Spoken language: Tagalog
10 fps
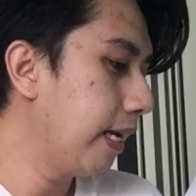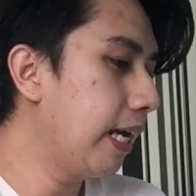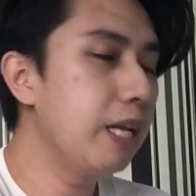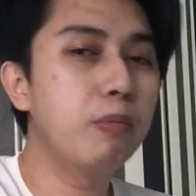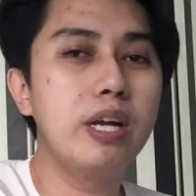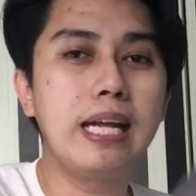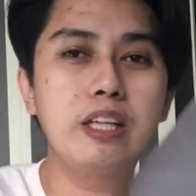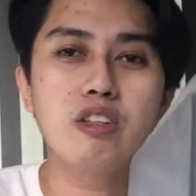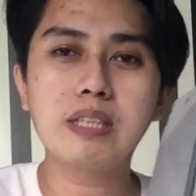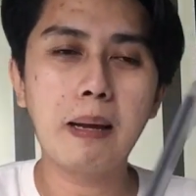Tanggalin muna
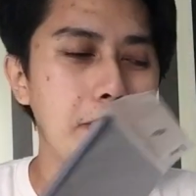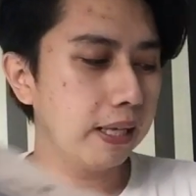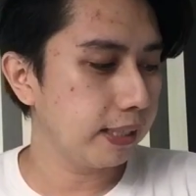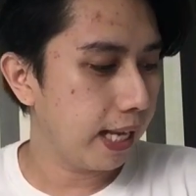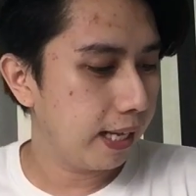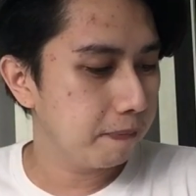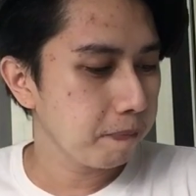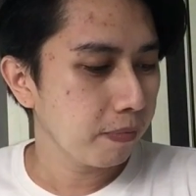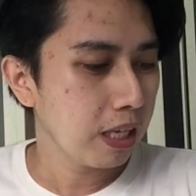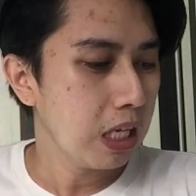natin yung tablet, ha.
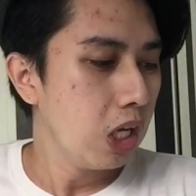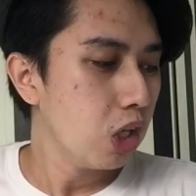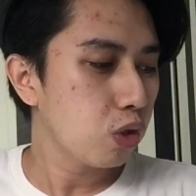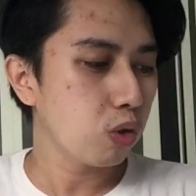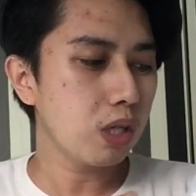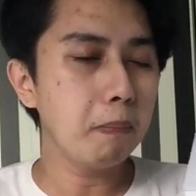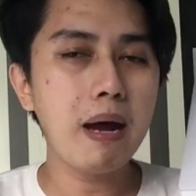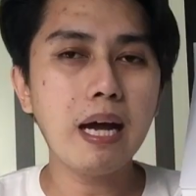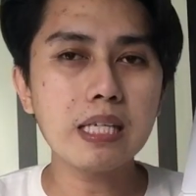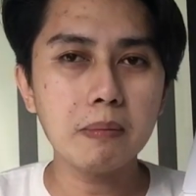So, sa
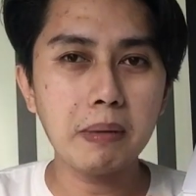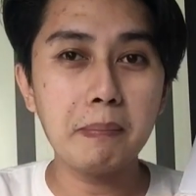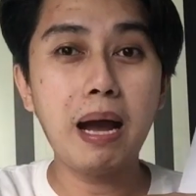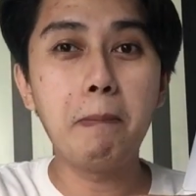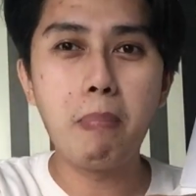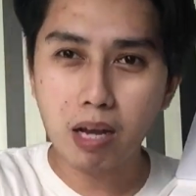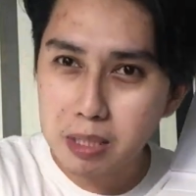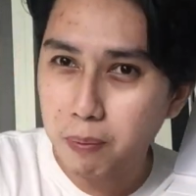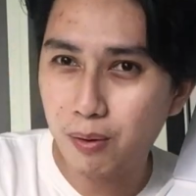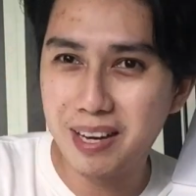box, may mga
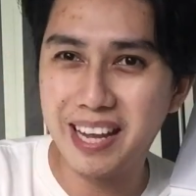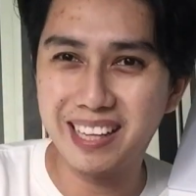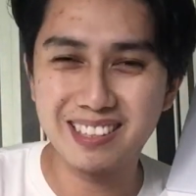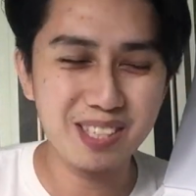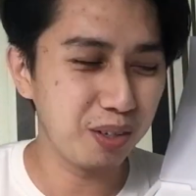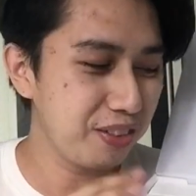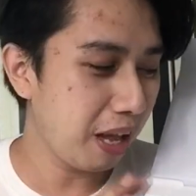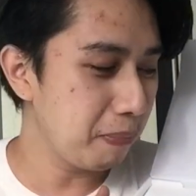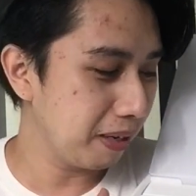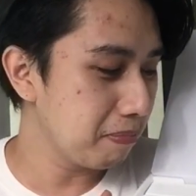box pa ulit. So, ang
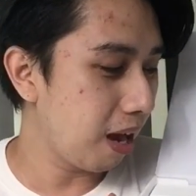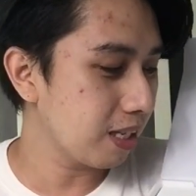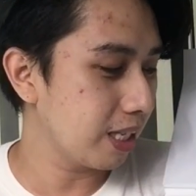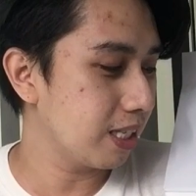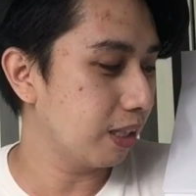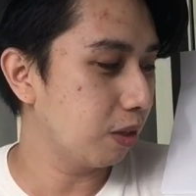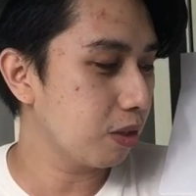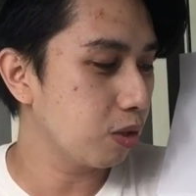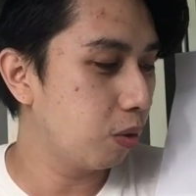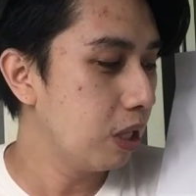dami yung boxes nito.
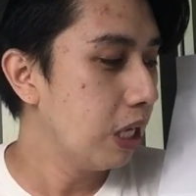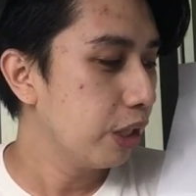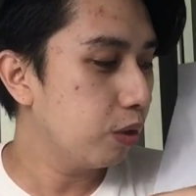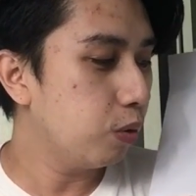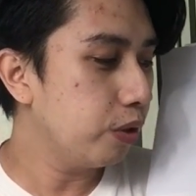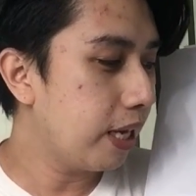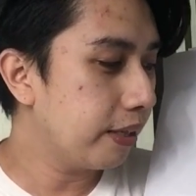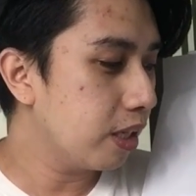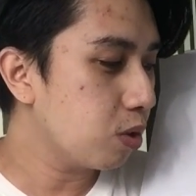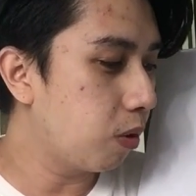So, yung una,
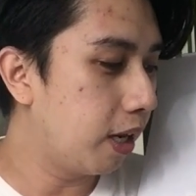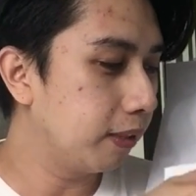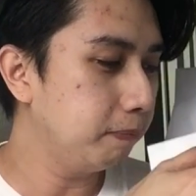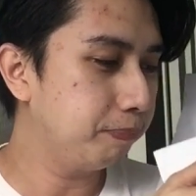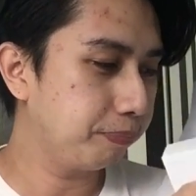this one,